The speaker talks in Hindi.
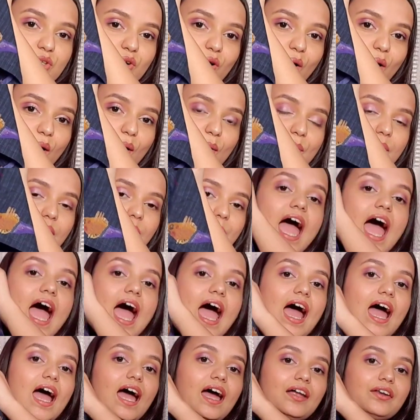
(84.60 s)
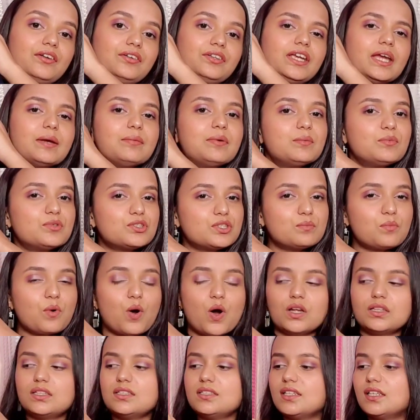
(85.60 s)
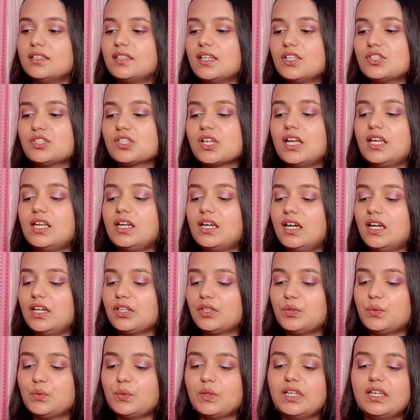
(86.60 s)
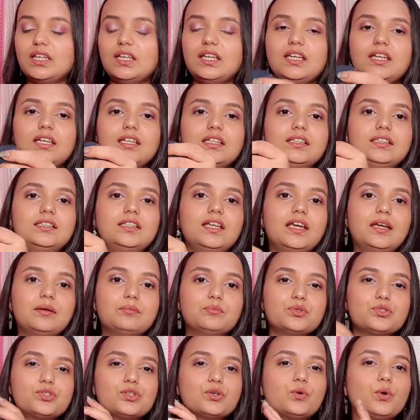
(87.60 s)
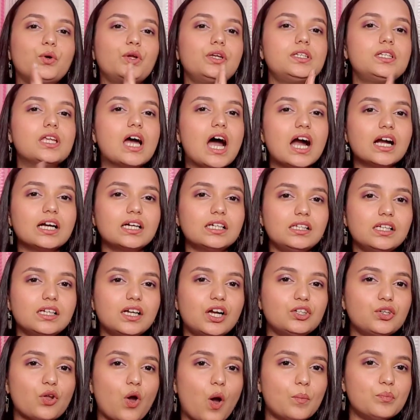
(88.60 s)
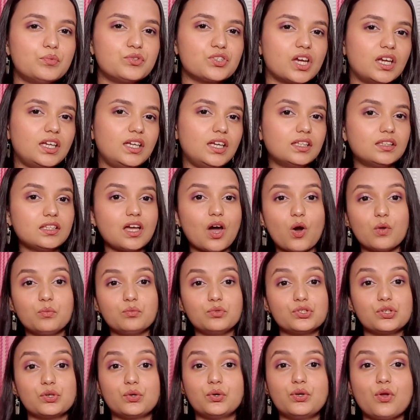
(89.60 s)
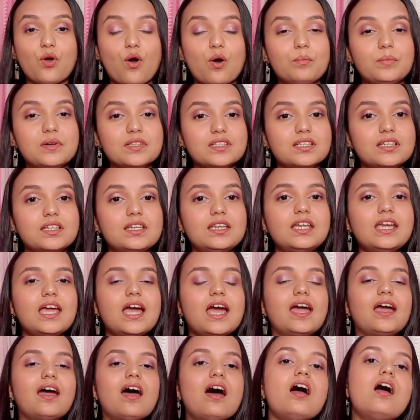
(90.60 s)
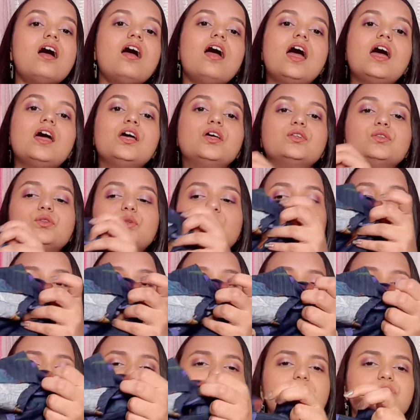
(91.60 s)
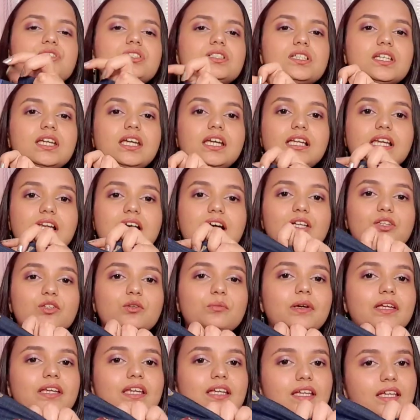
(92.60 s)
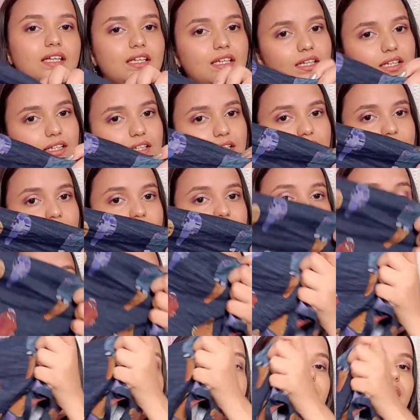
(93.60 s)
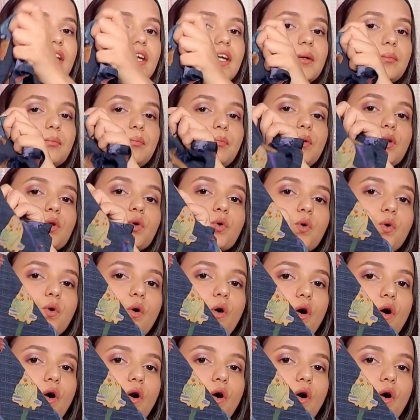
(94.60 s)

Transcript: टॉप एंड ये भी मुझे बहुत ही ज़्यादा अच्छा लगा क्योंकि ये मुझे कोई डार्क कलर का टॉप चाहिए था और मुझे कोई और पसंद नहीं आया तो ये मुझे ठीक लगा तो मैंने ये ले लिया और ये ब्लू